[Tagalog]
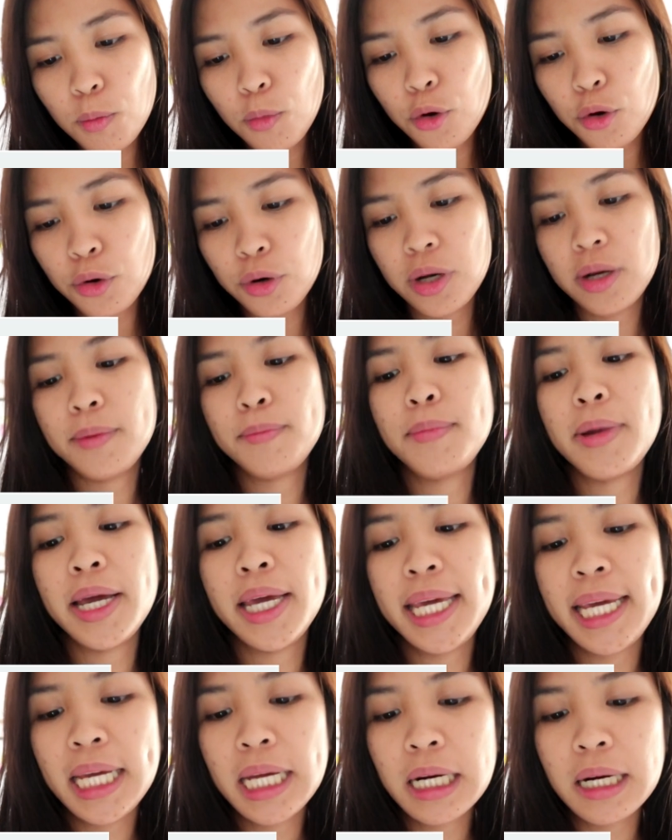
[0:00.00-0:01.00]
mo
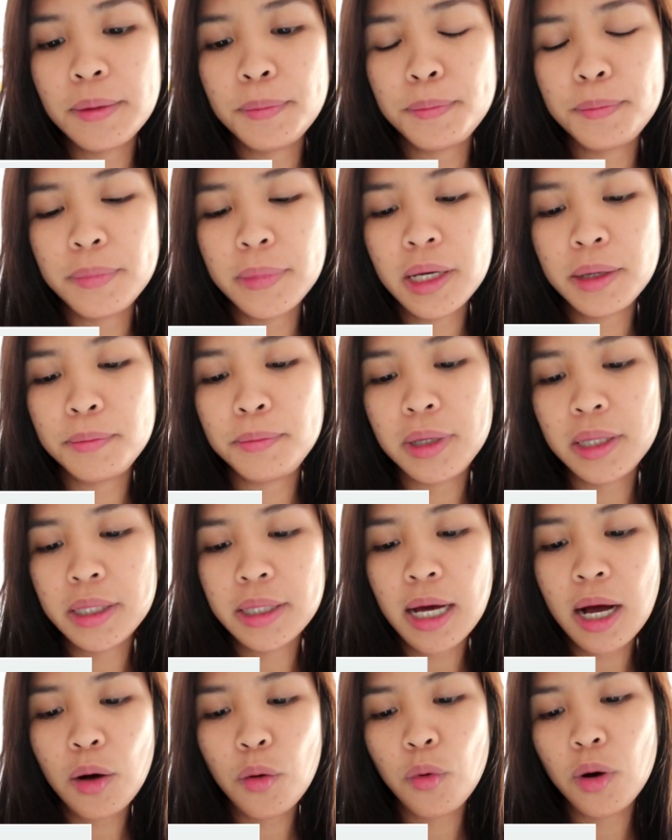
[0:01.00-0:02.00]
mahirap na
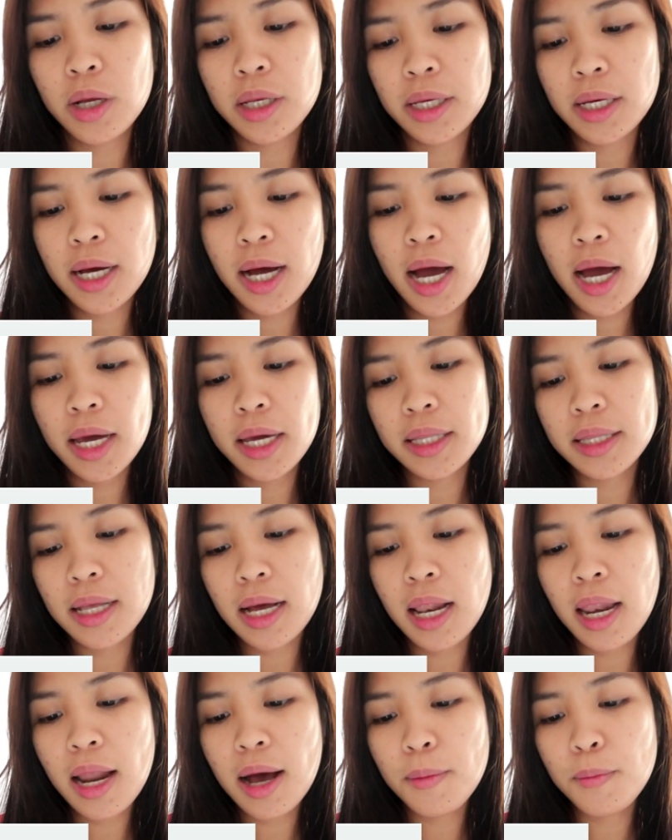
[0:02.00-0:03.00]
bitawan kahit
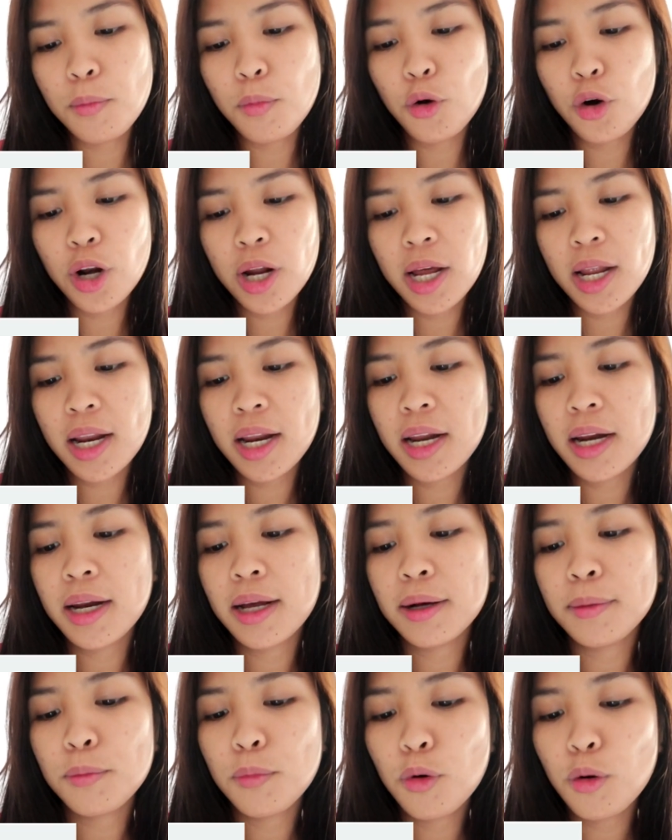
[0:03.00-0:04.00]
alam mo na na
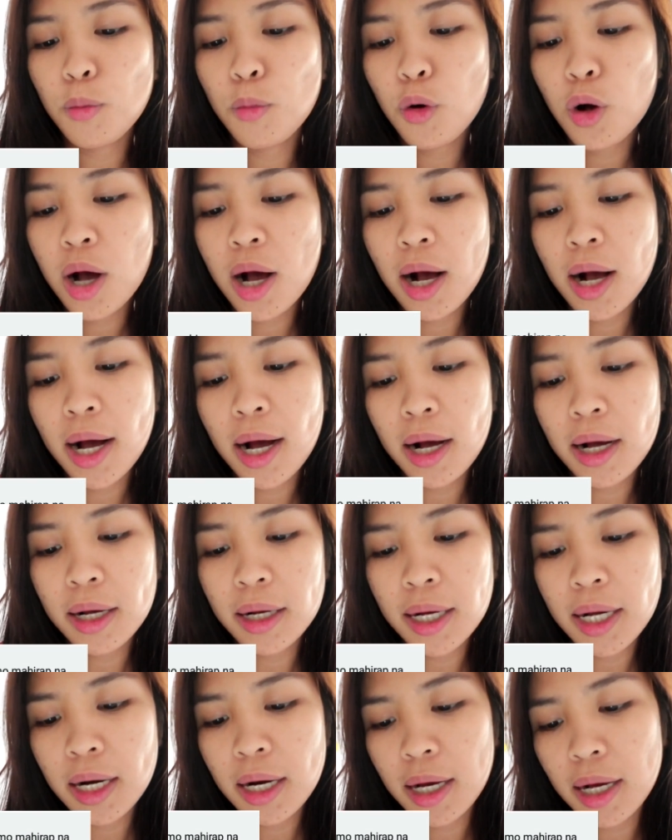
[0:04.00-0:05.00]
nagmumukha
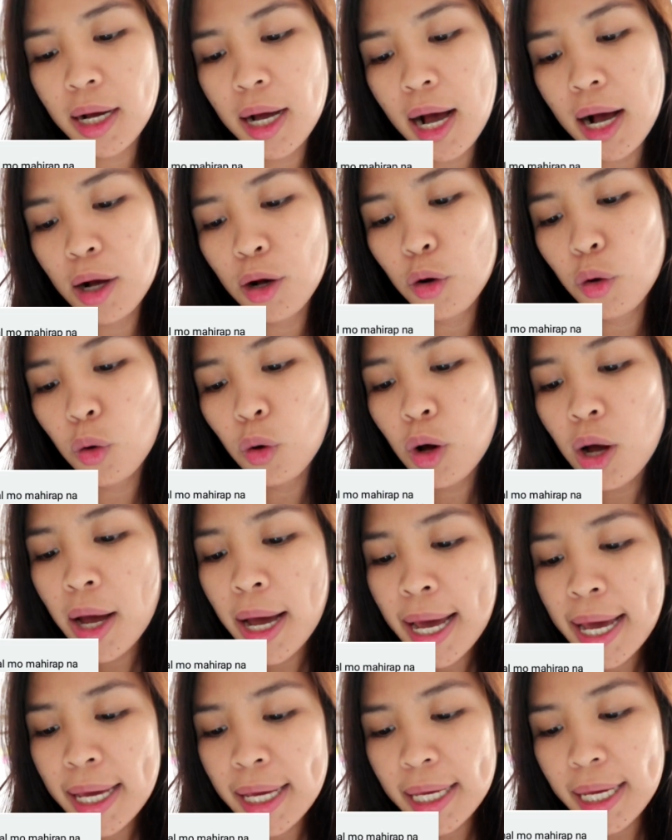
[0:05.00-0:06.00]
kang kanang gago?
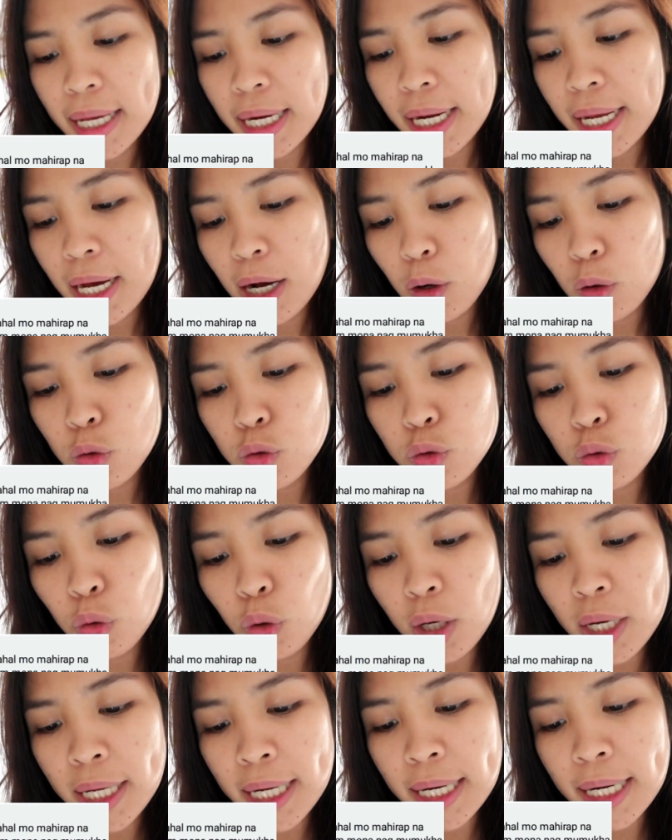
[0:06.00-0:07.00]
Kini akong
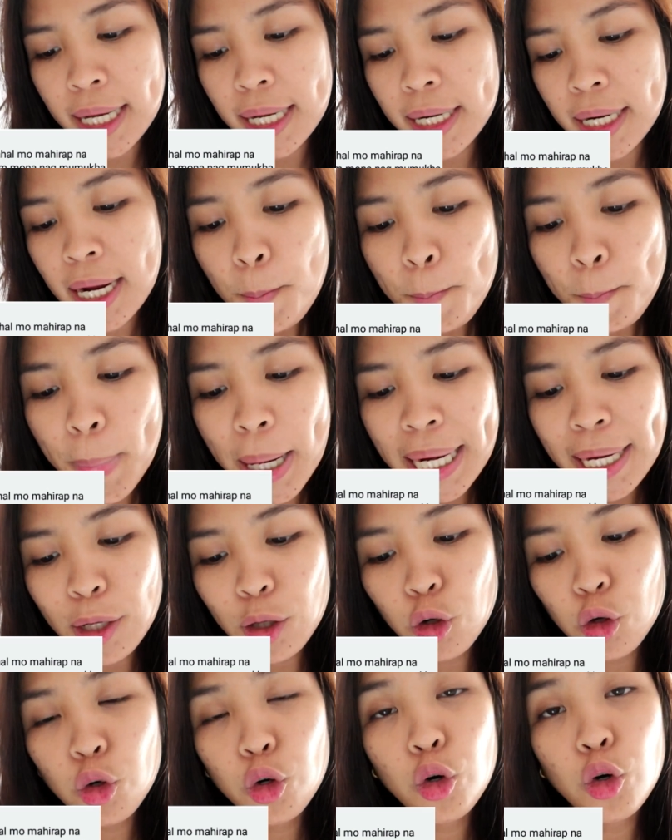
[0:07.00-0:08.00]
suliran,
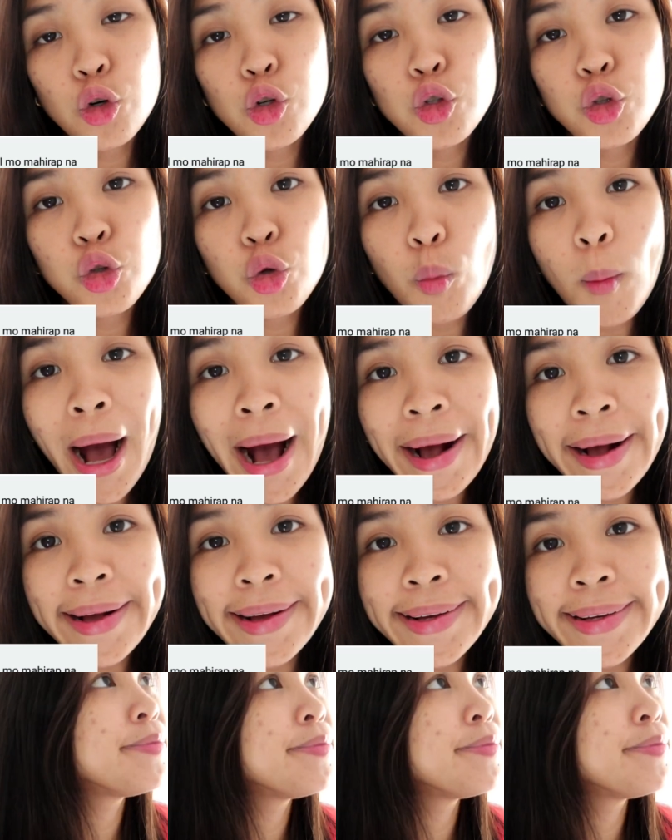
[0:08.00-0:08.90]
palihog kog tubag.